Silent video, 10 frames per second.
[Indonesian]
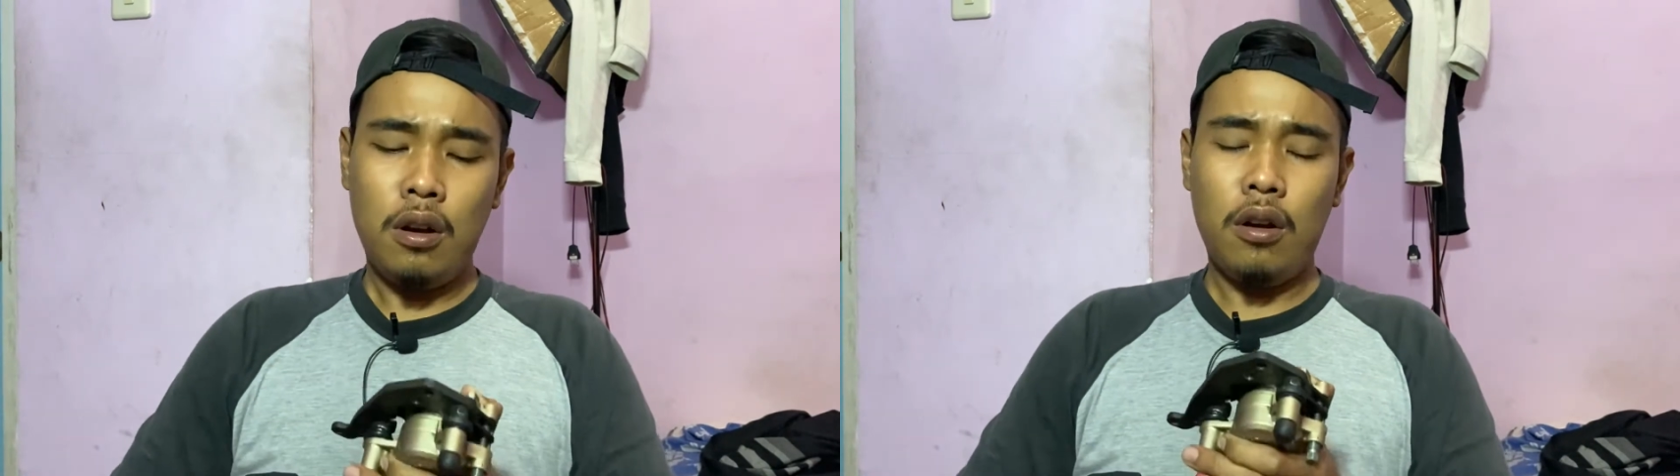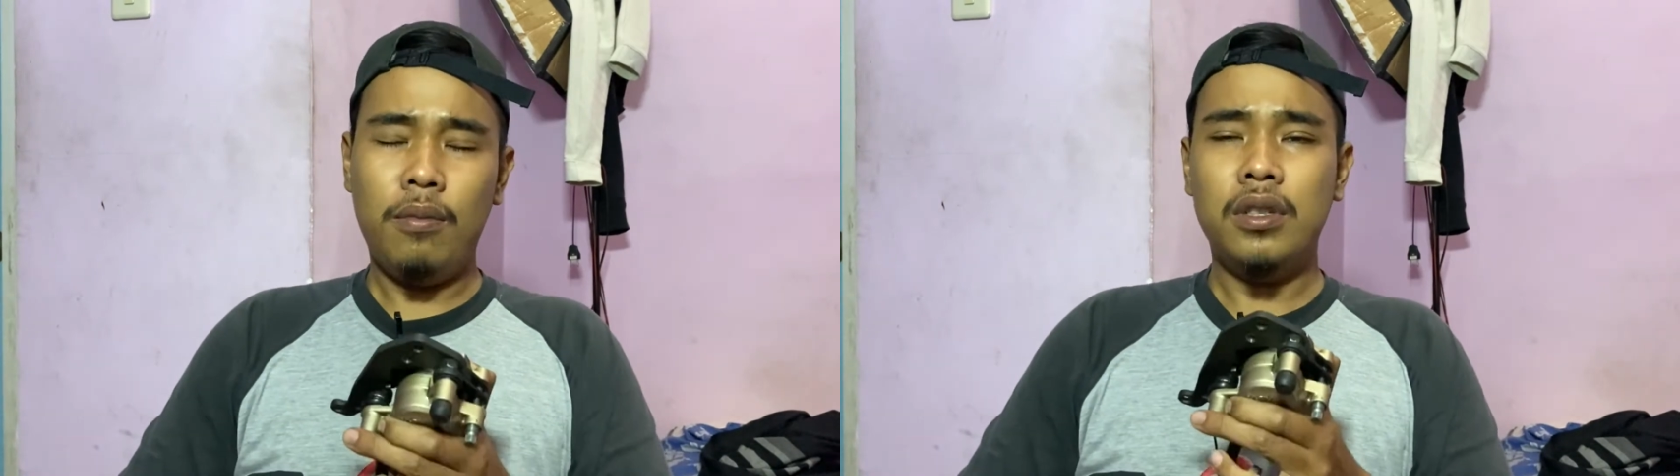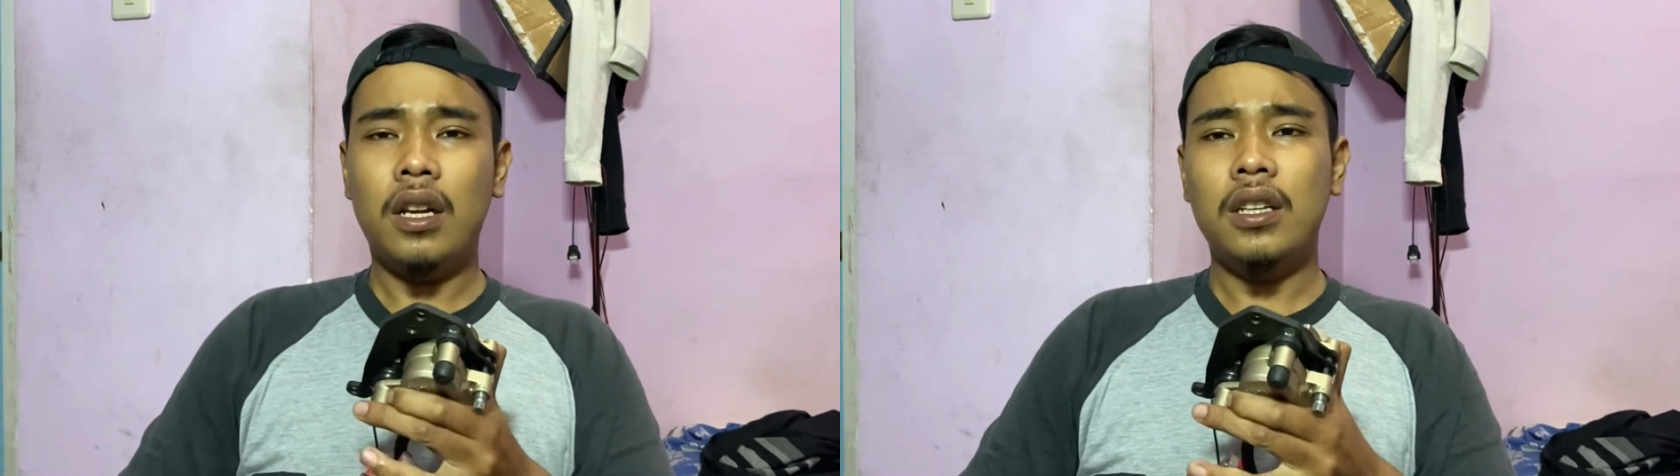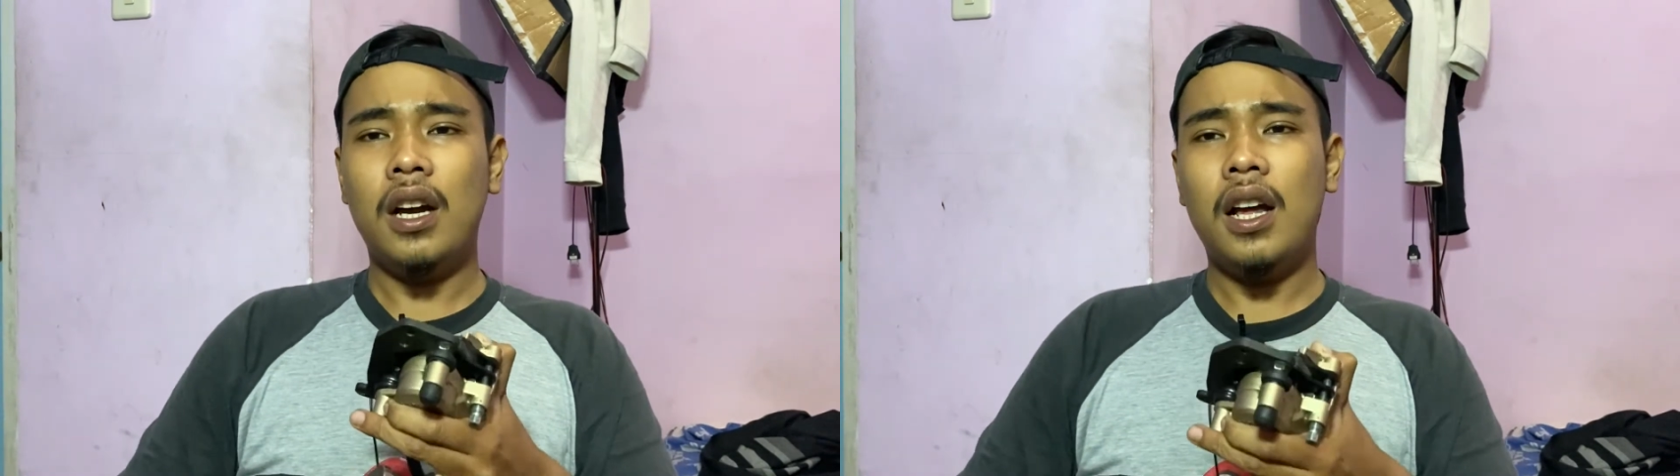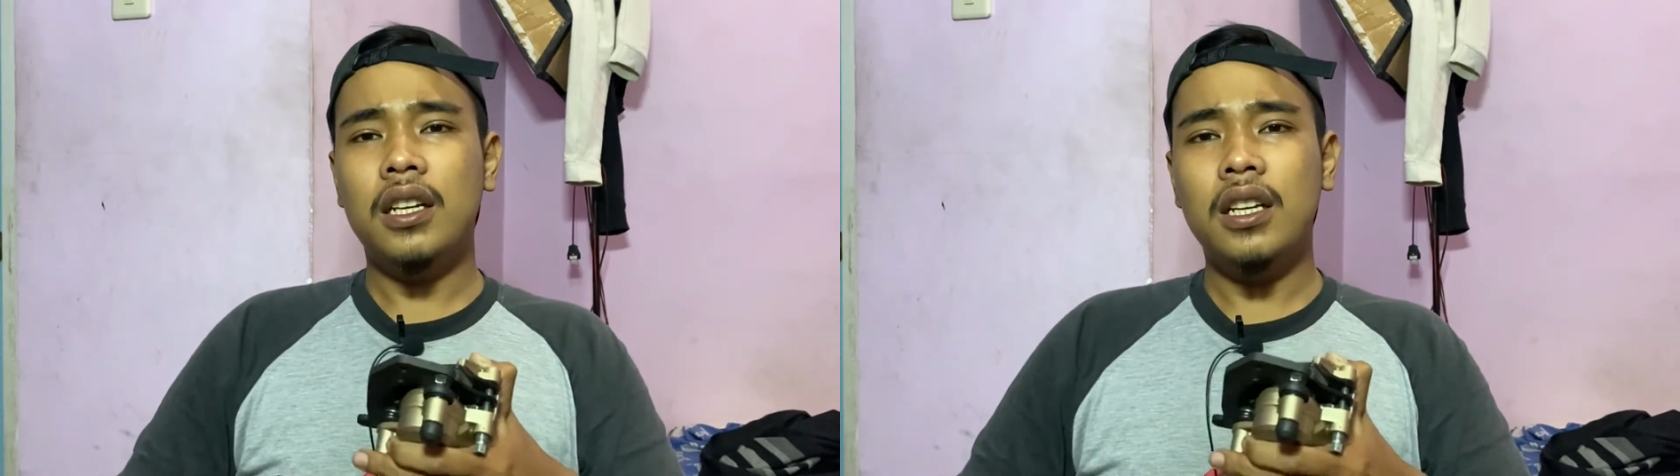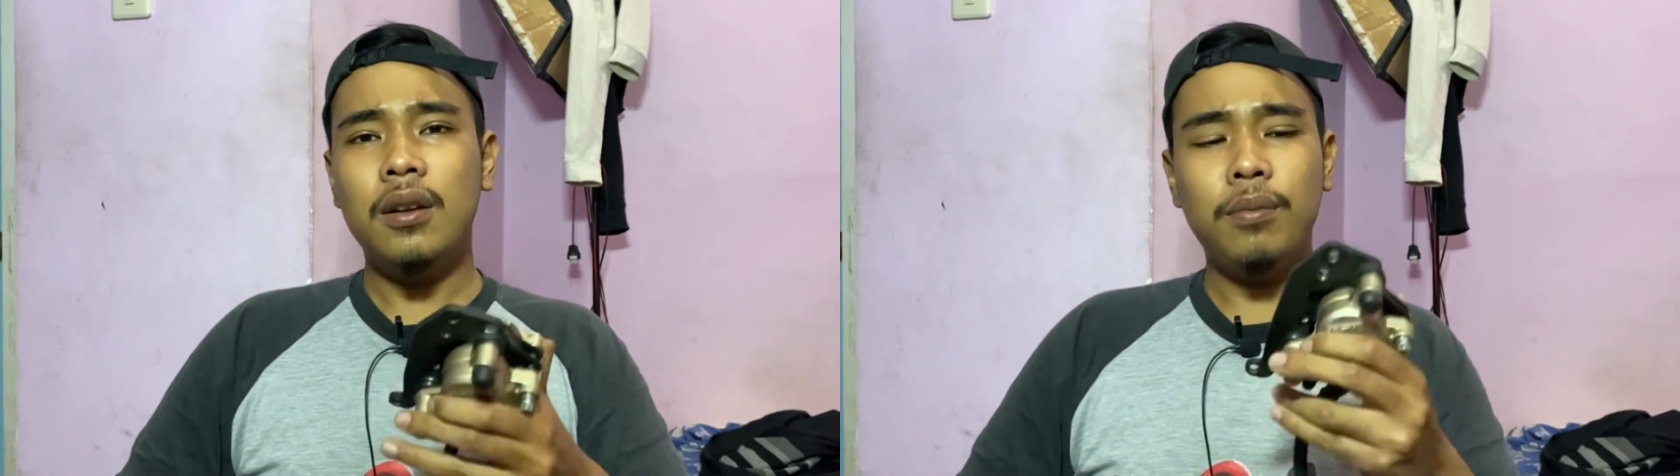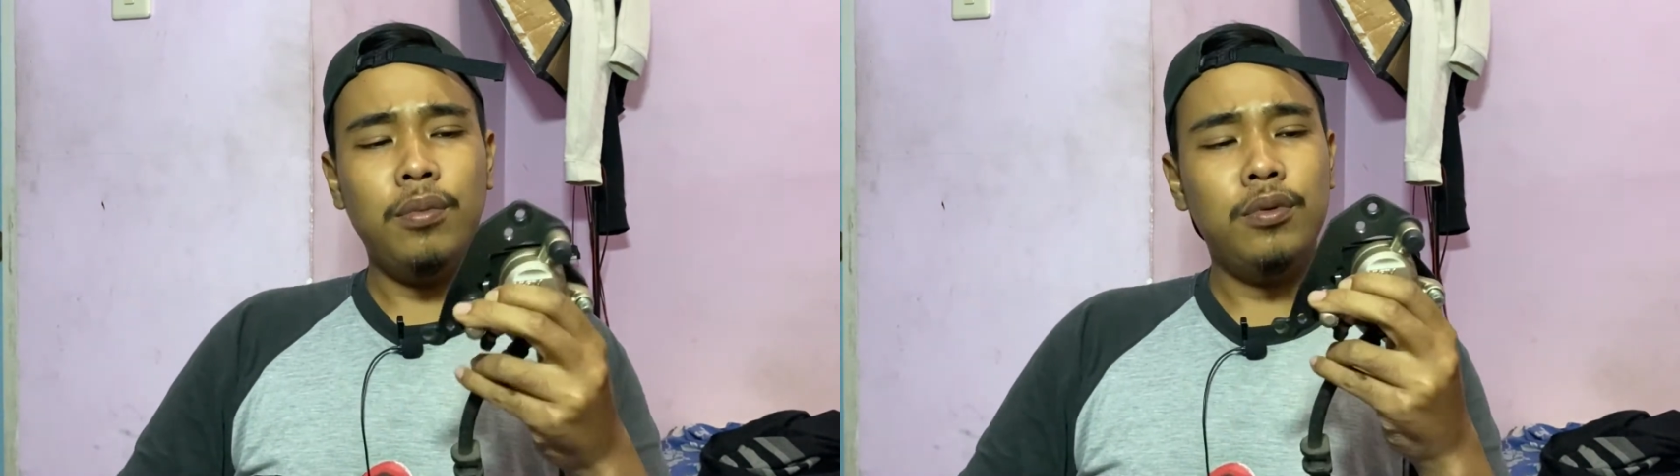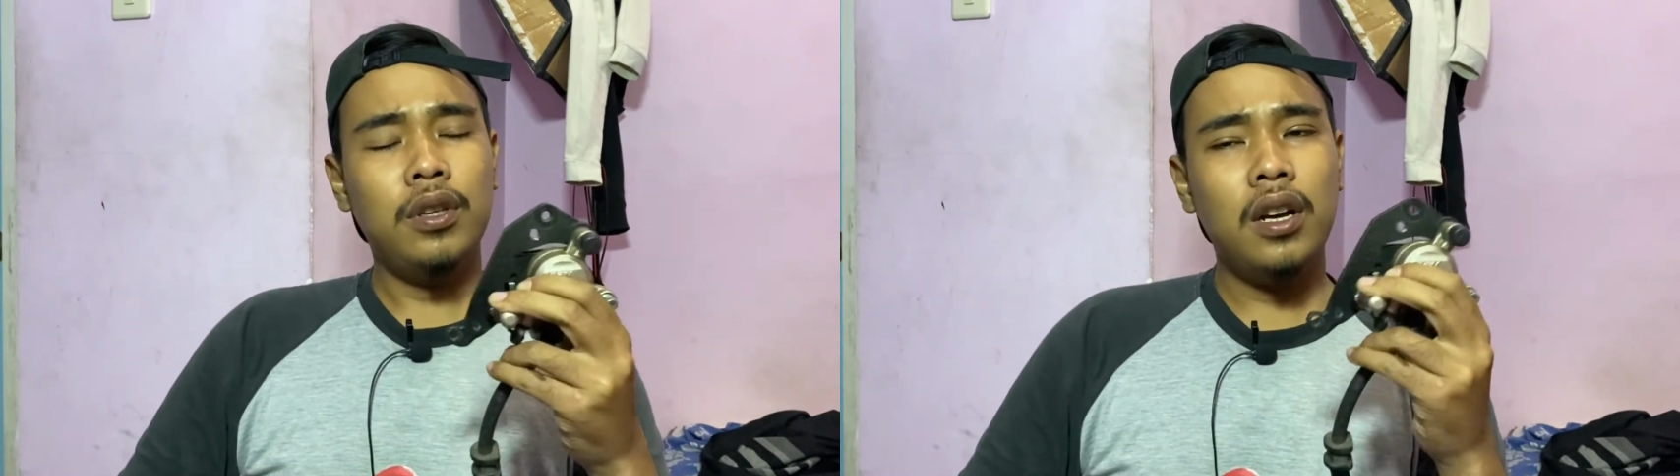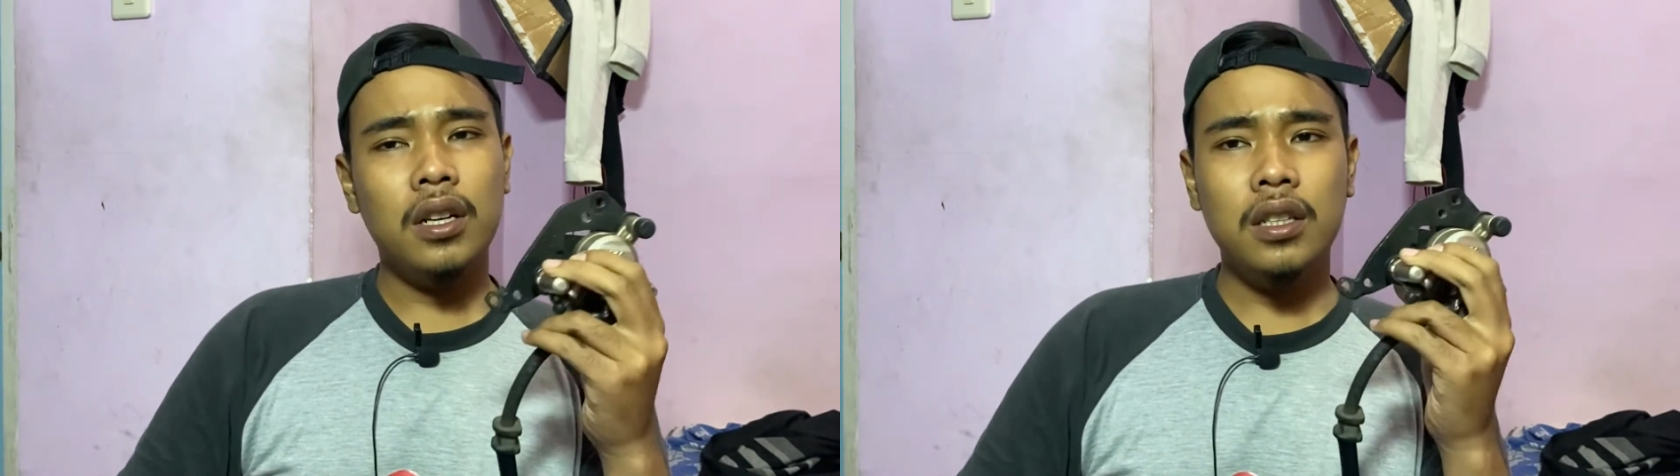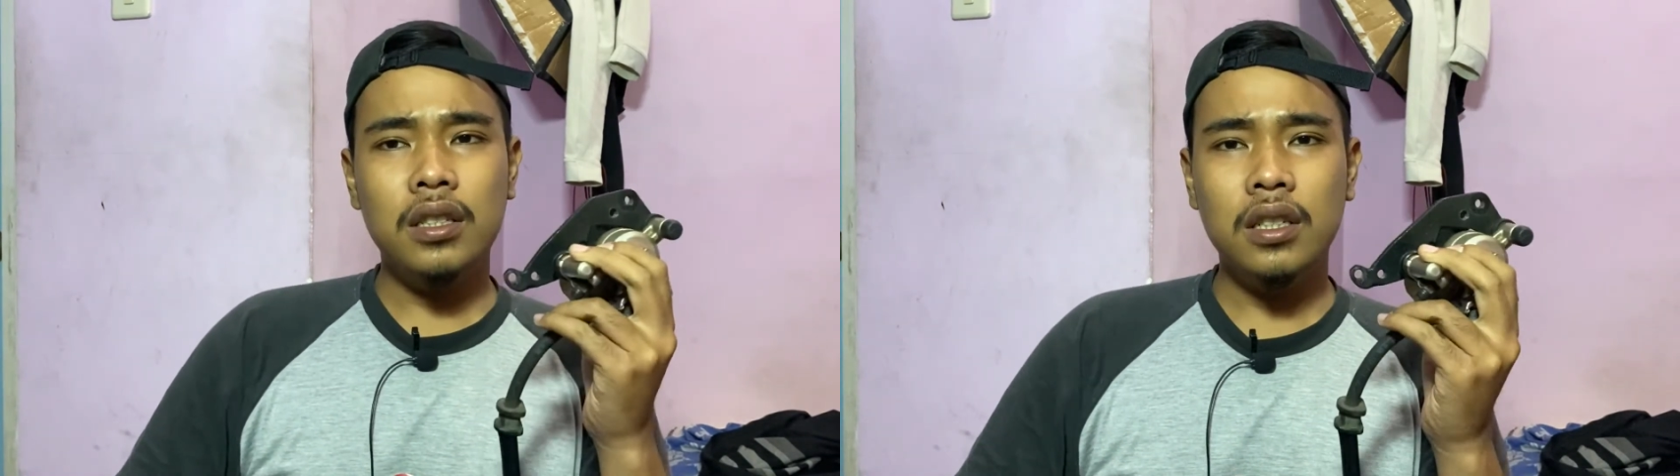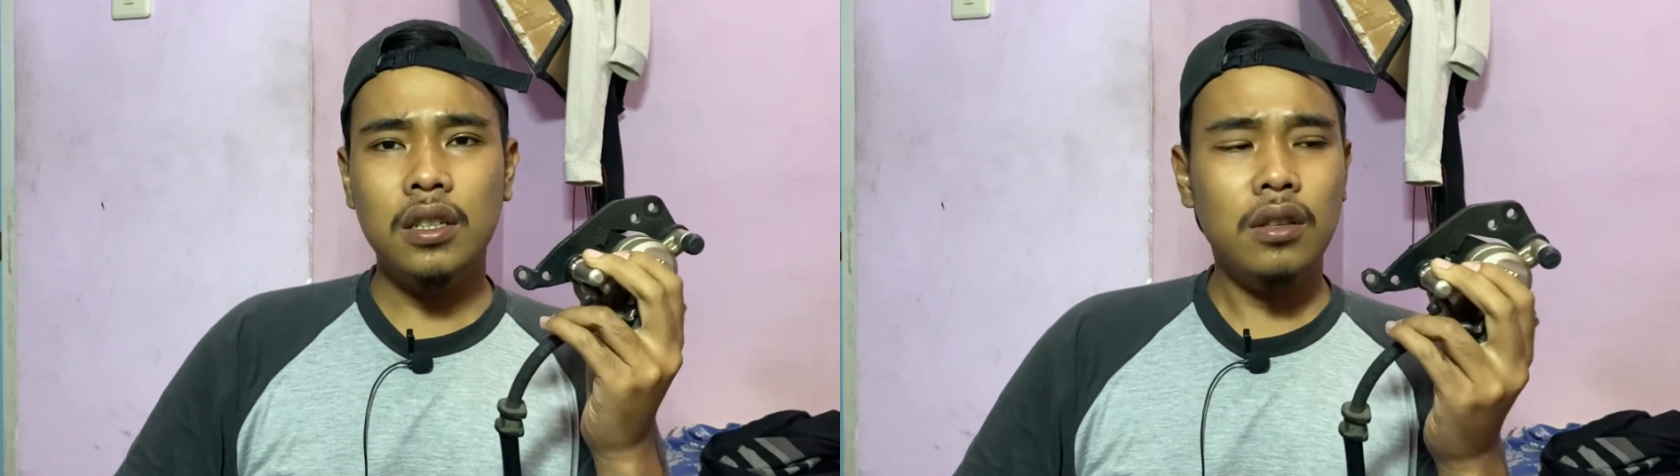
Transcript: Kalau misalnya kalian punya Nissin